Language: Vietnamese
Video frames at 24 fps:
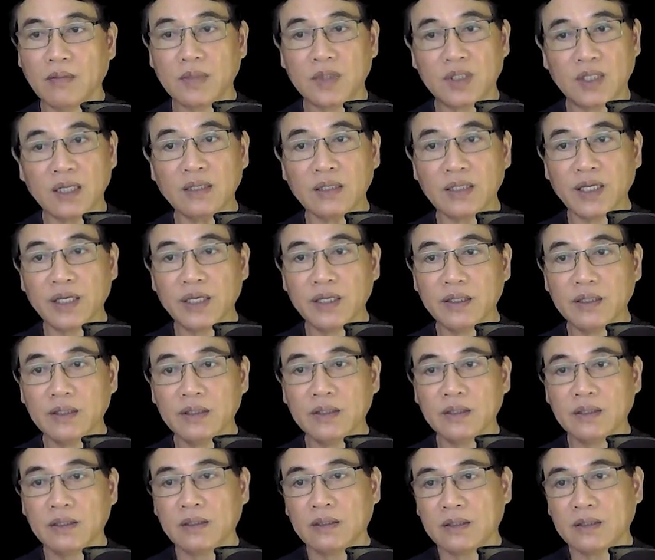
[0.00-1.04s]
Tất nhiên,
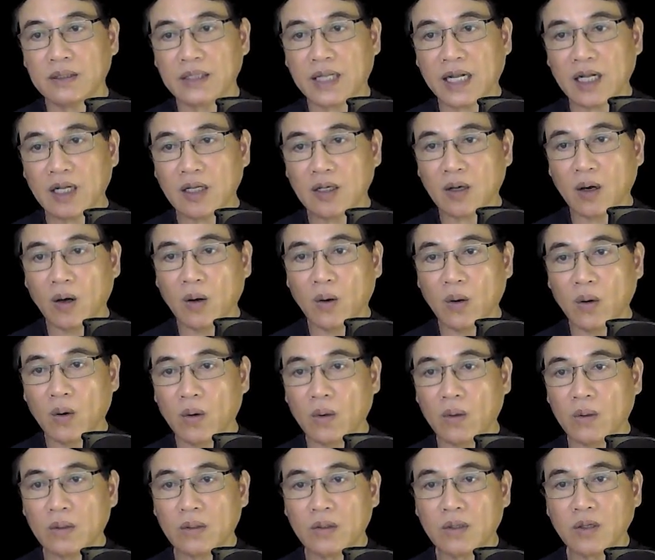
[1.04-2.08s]
thằng
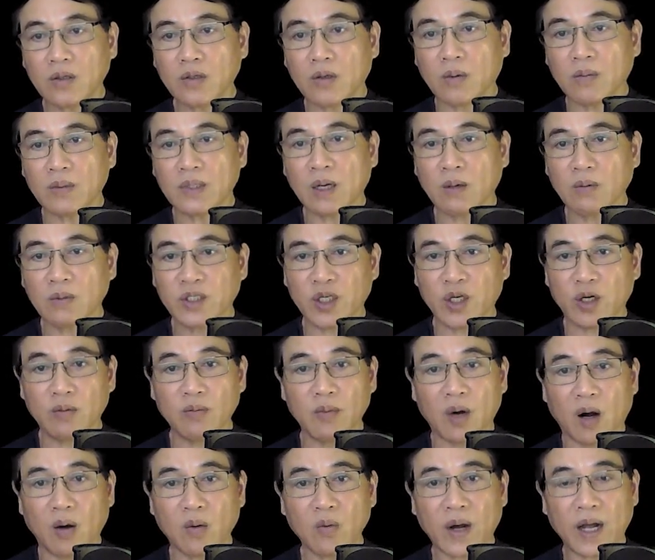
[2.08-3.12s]
Cồ nó cũng không chịu
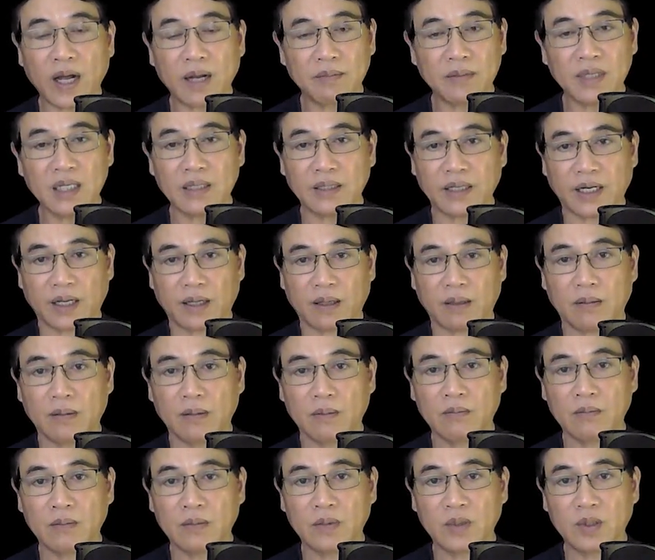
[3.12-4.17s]
bỏ qua bước này,
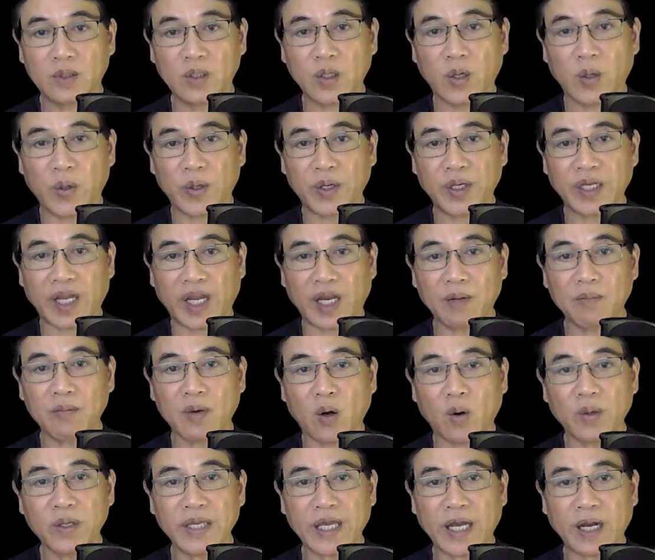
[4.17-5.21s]
vội nhảy
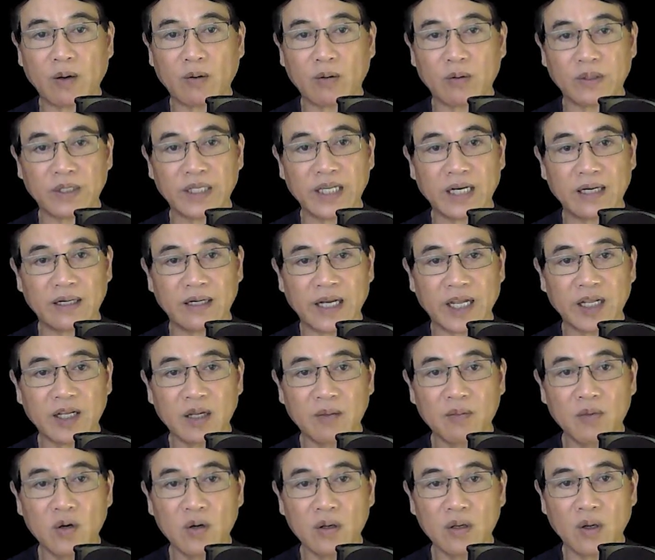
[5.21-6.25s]
bổ vào giành lấy
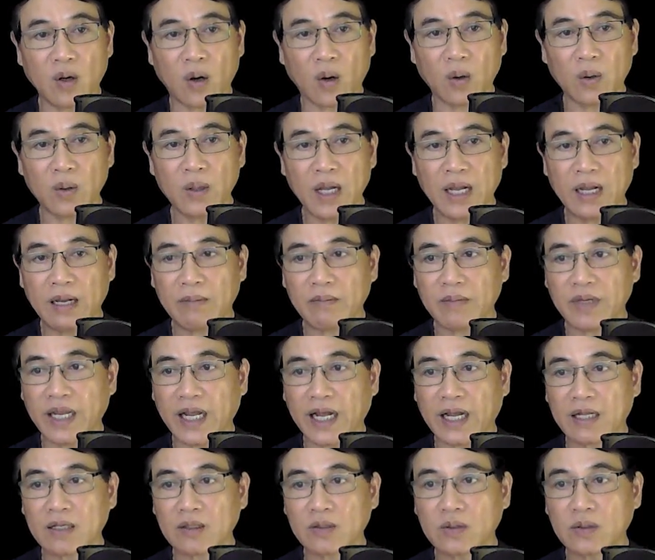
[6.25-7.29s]
cái búa gỗ
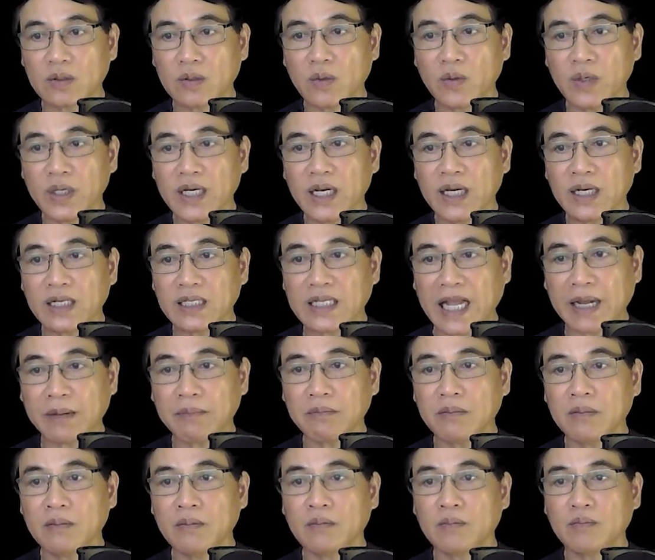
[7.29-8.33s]
và túi đinh
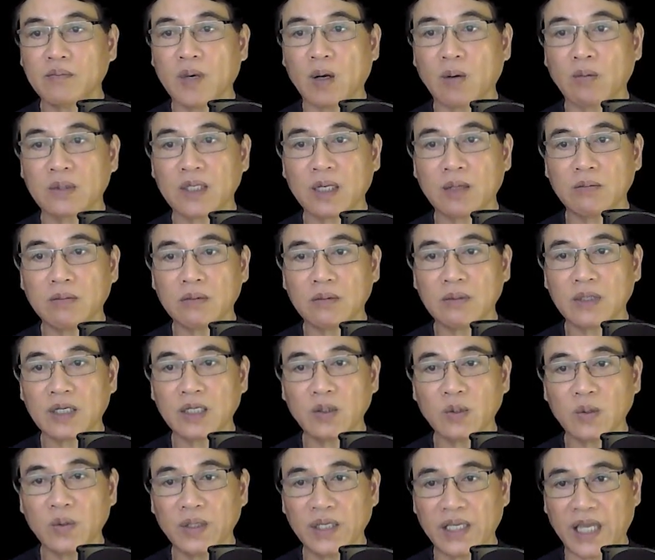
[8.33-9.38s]
tám bọc trong cái
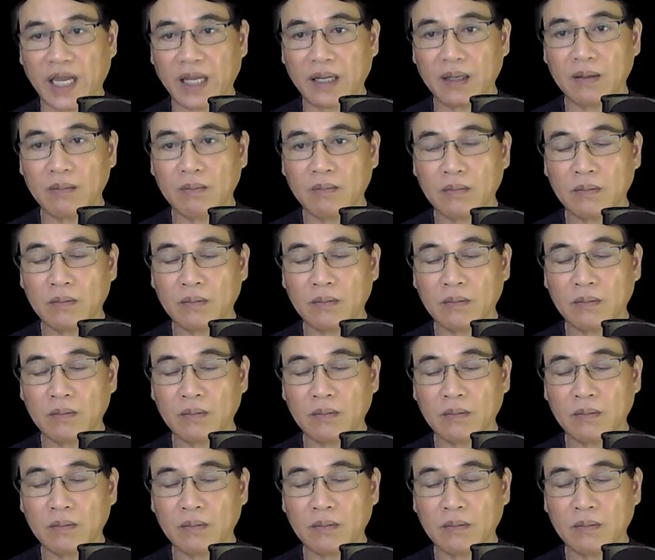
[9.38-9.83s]
túi vải.